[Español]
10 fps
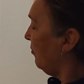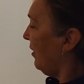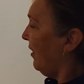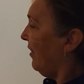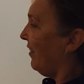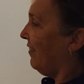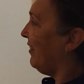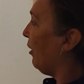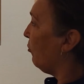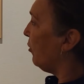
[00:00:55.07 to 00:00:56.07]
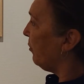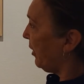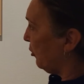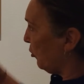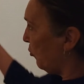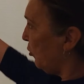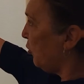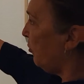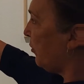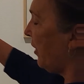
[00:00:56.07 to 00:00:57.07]
de, algún objeto. Es
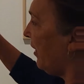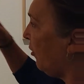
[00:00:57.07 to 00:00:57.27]
curioso porque hay